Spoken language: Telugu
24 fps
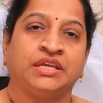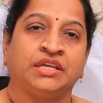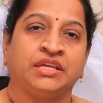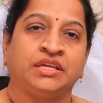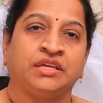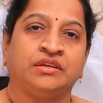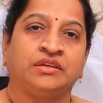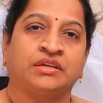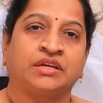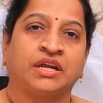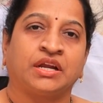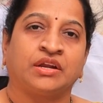ఈ
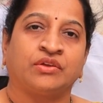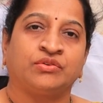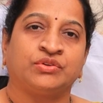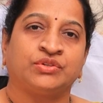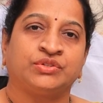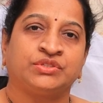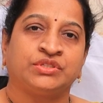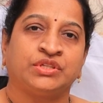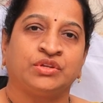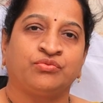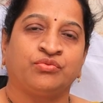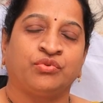ఇక్కడ
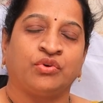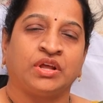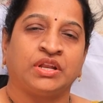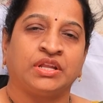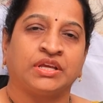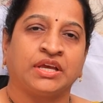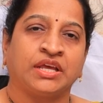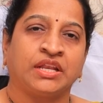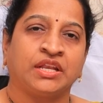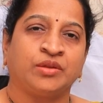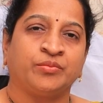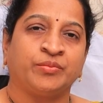వచ్చిన
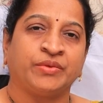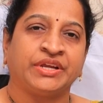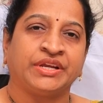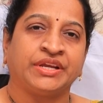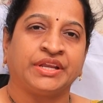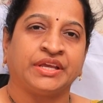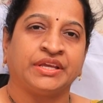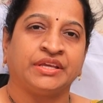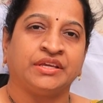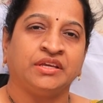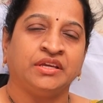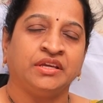ఫాలికల్
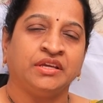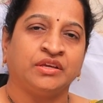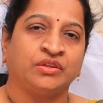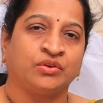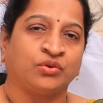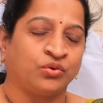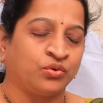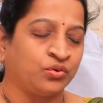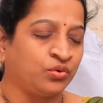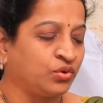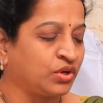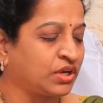మీట్ అయ్యి
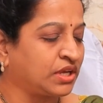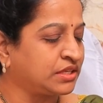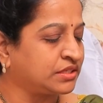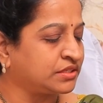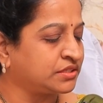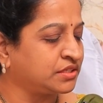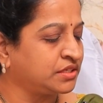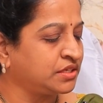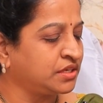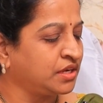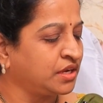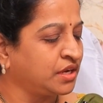రెండు
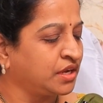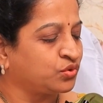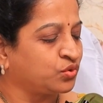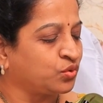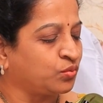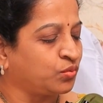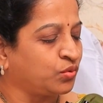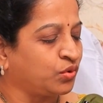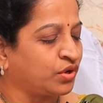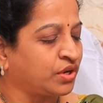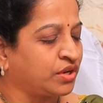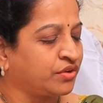కలిసి
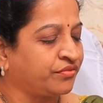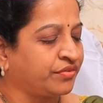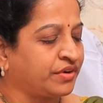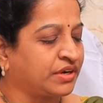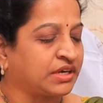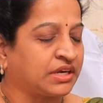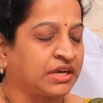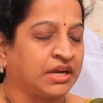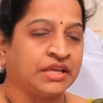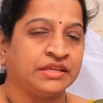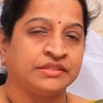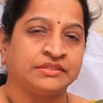ట్యూబ్లోనే
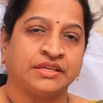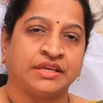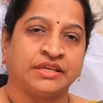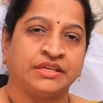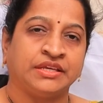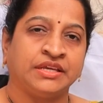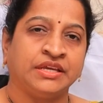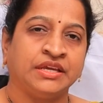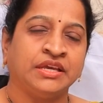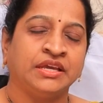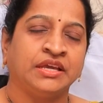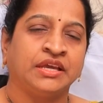ఫర్టిలైజ్
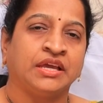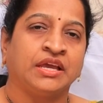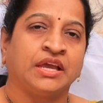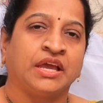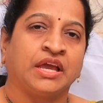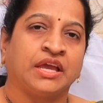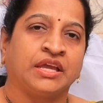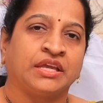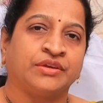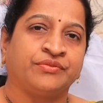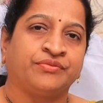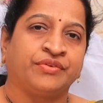అయ్యి
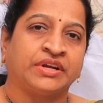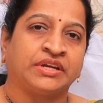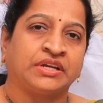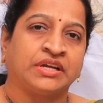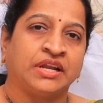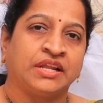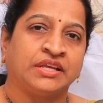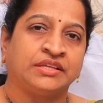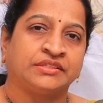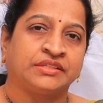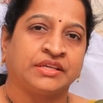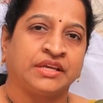ఈ
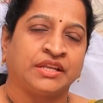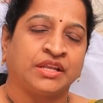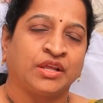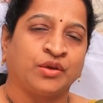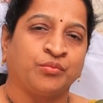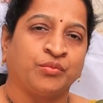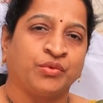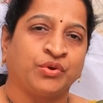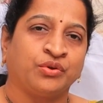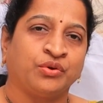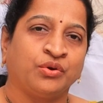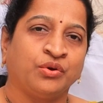ఫర్టిలైజ్ అయిన
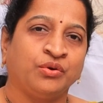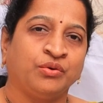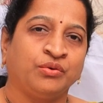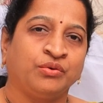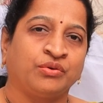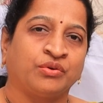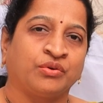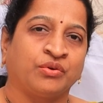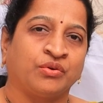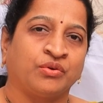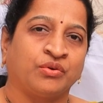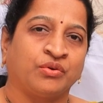ఎంబ్రియో
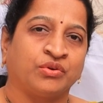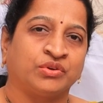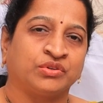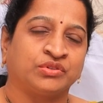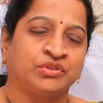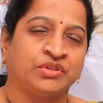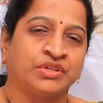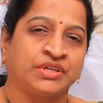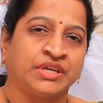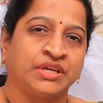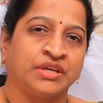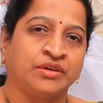రెండు
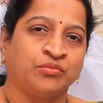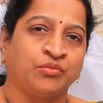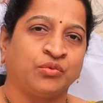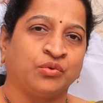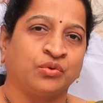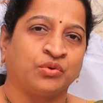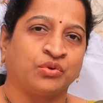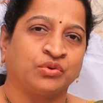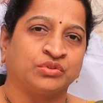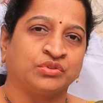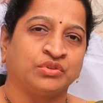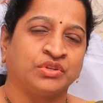రోజులకి
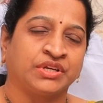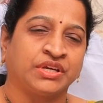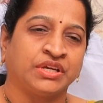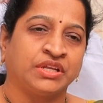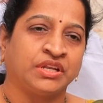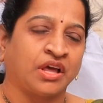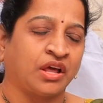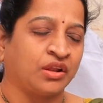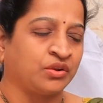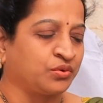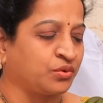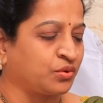మూడు రోజులకి
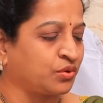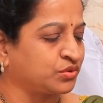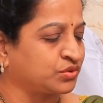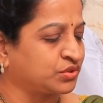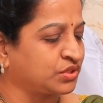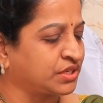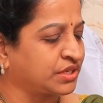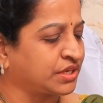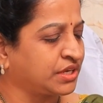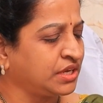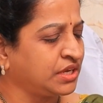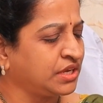నాలుగు
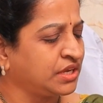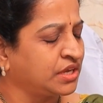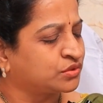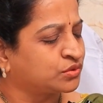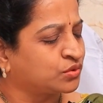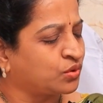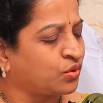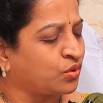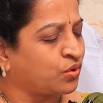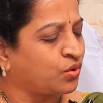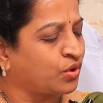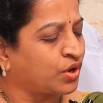రోజులకి
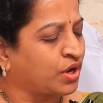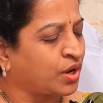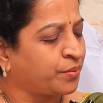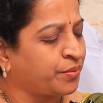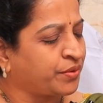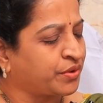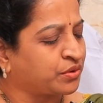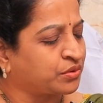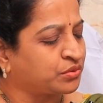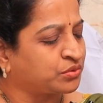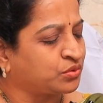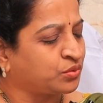స్లోగా
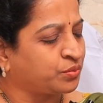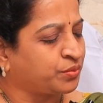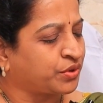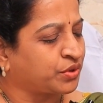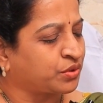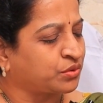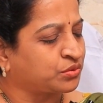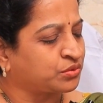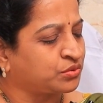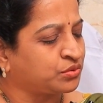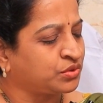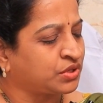పెరుగుతూ
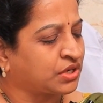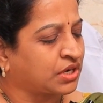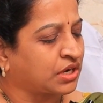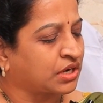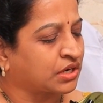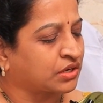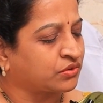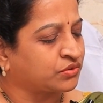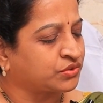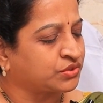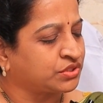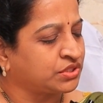పెరుగుతూ
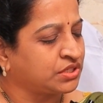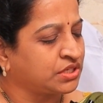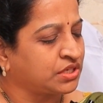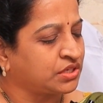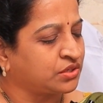ఇక్కడికి వచ్చి